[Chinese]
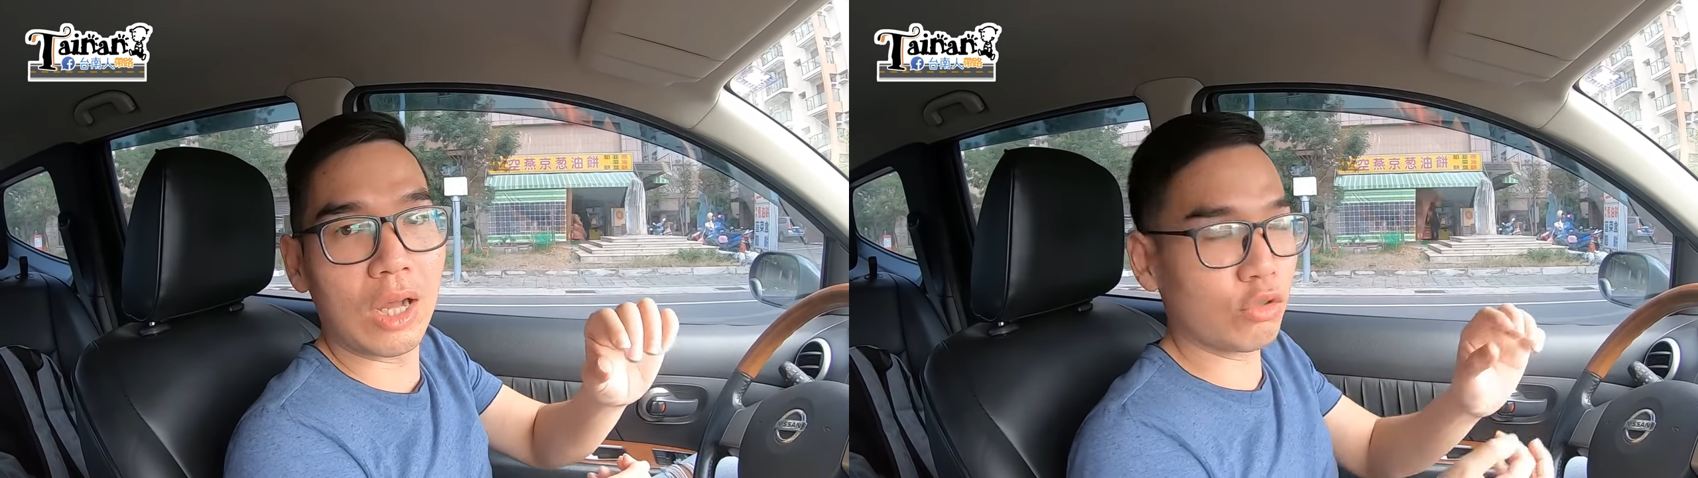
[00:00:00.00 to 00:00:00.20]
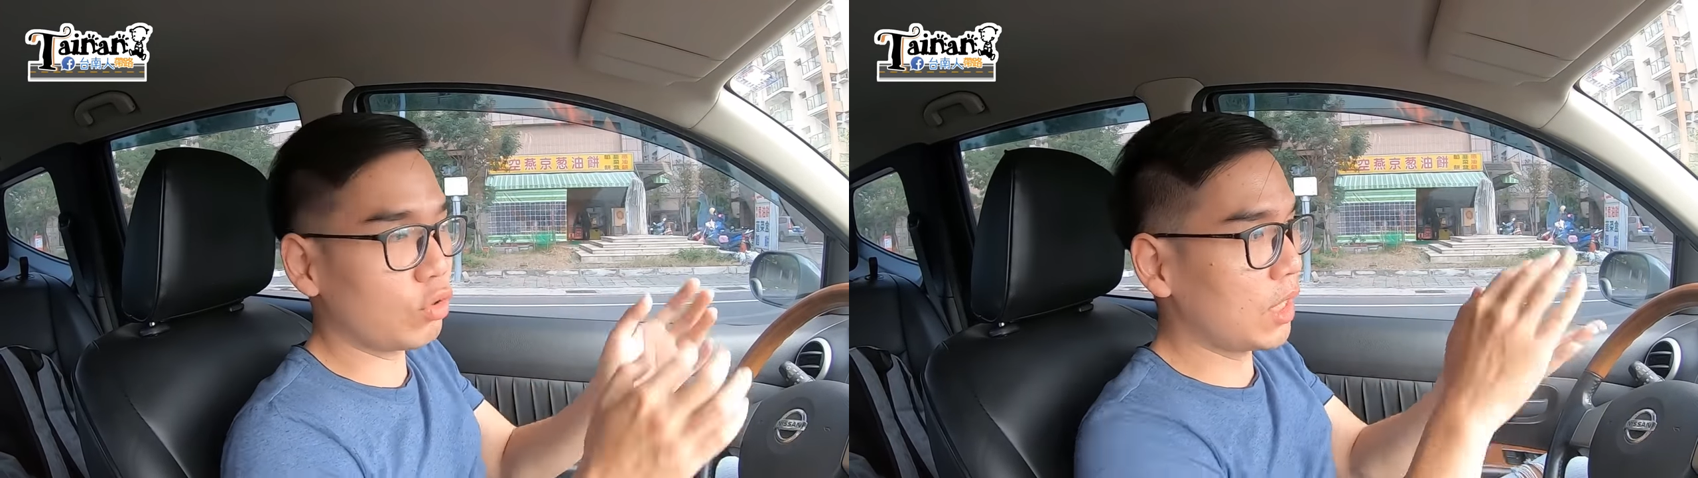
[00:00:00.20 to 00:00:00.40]

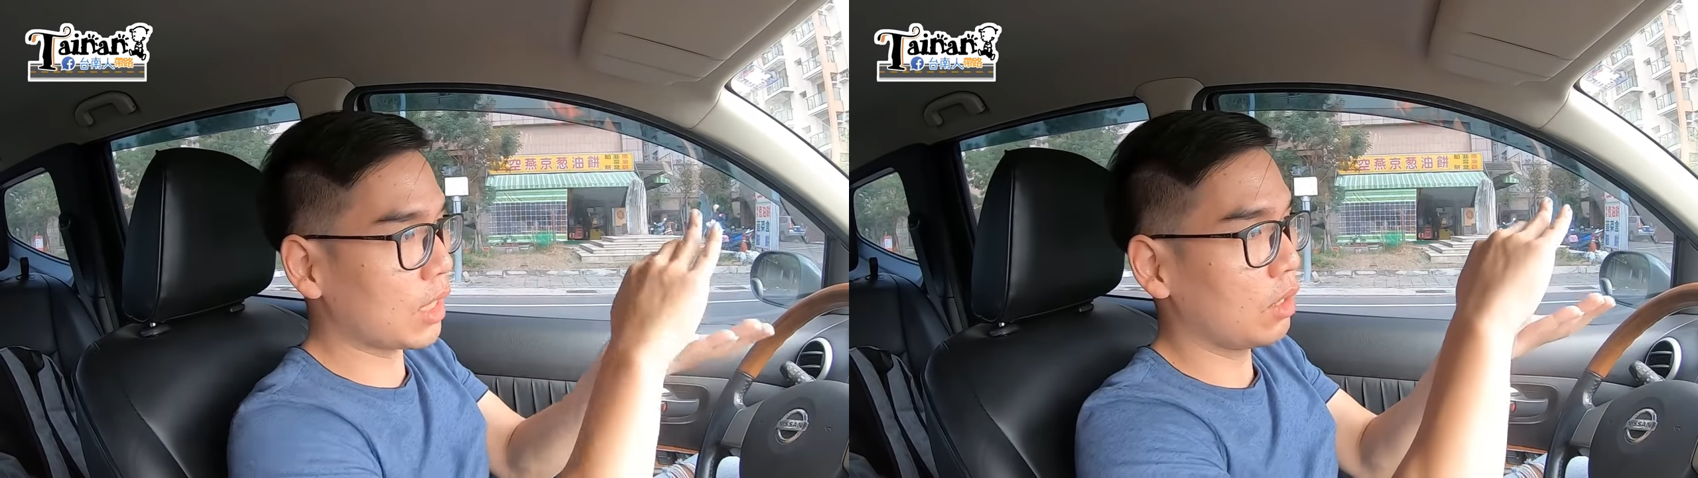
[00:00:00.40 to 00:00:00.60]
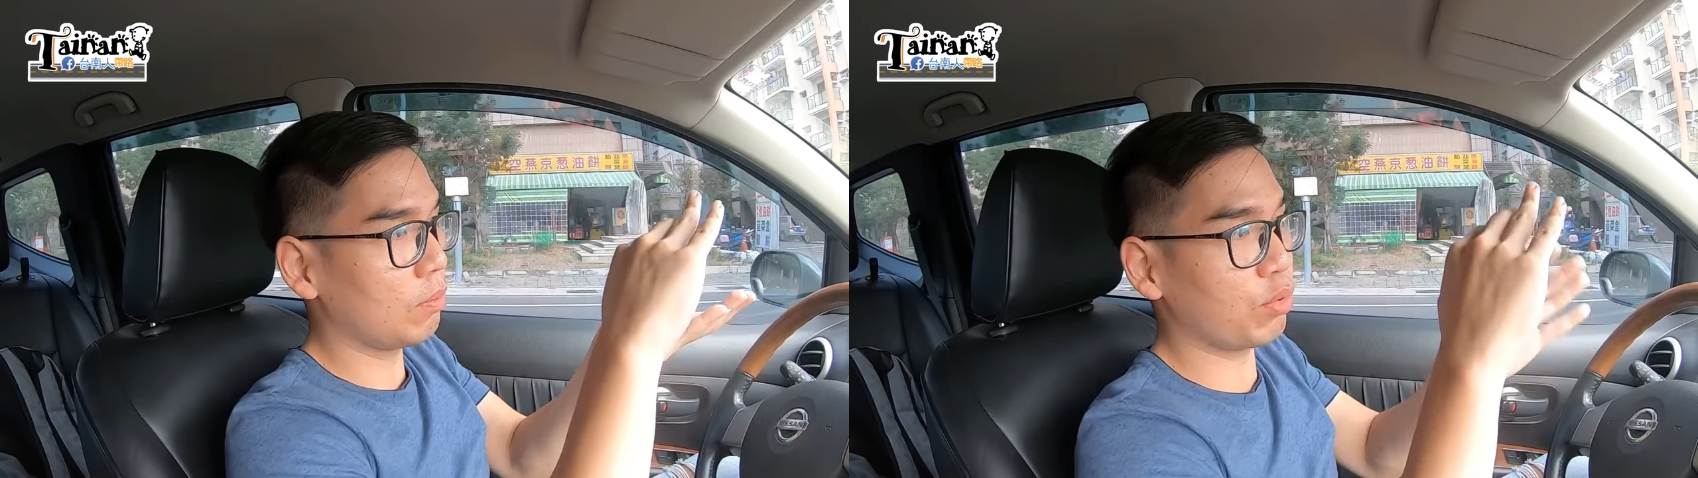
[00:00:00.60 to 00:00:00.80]
然后就是
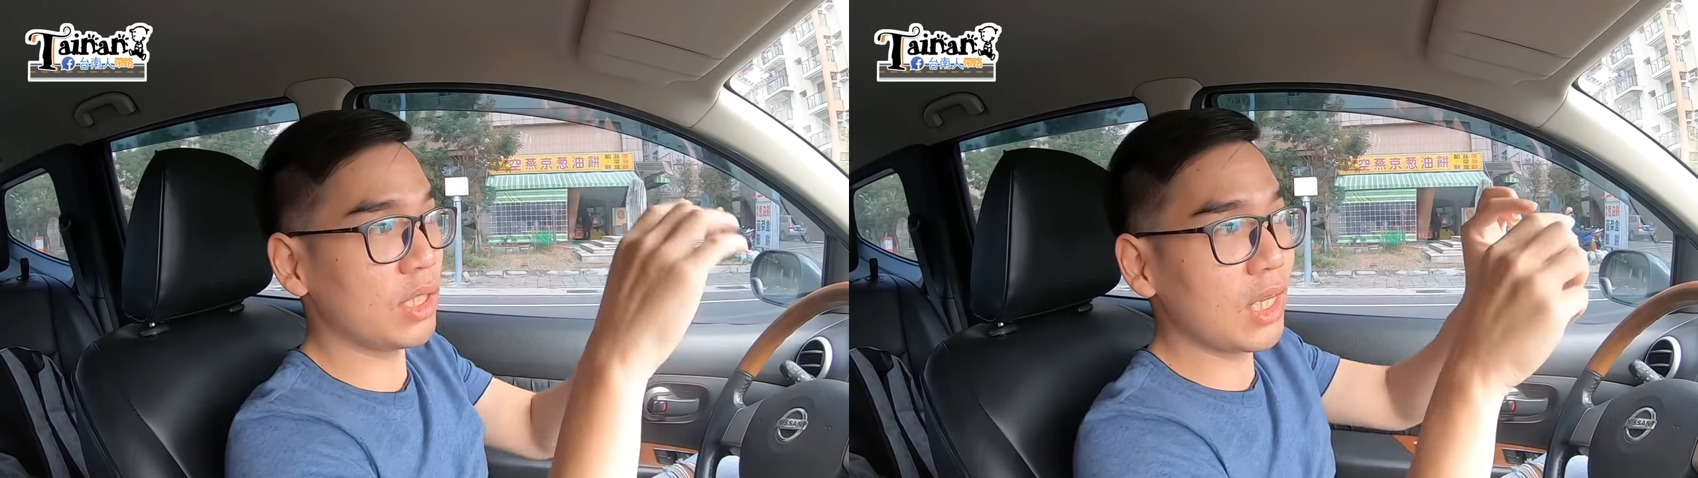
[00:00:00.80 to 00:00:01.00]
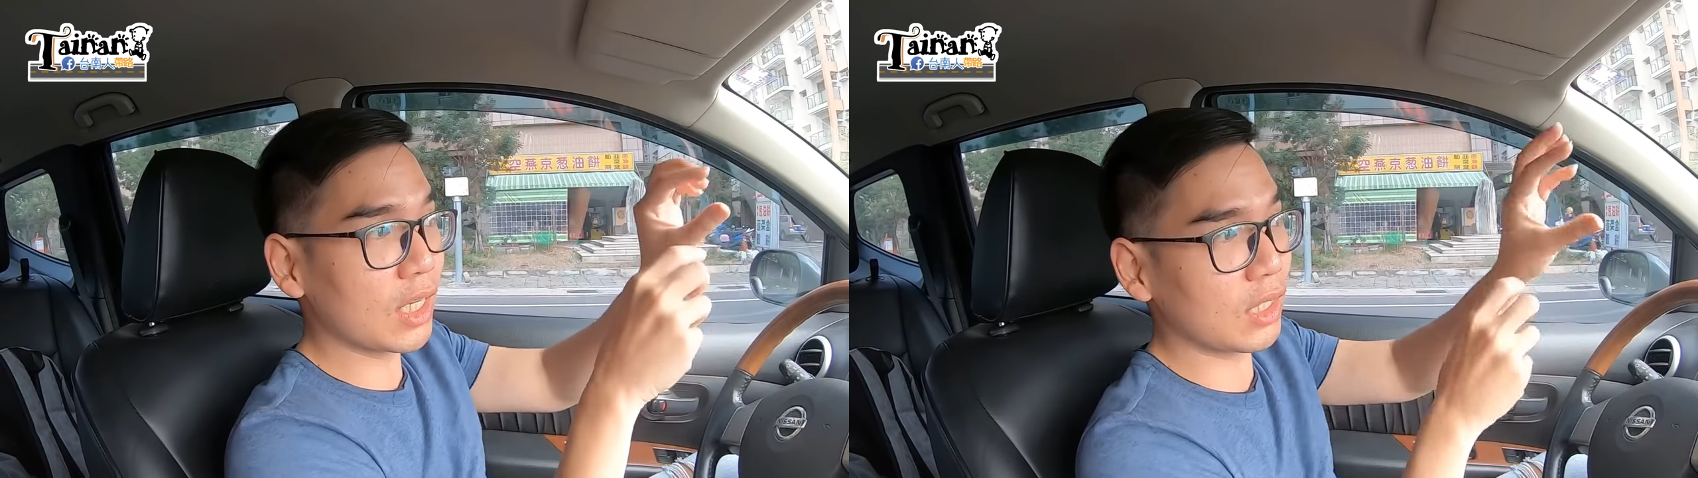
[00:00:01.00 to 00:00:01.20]
那个不是那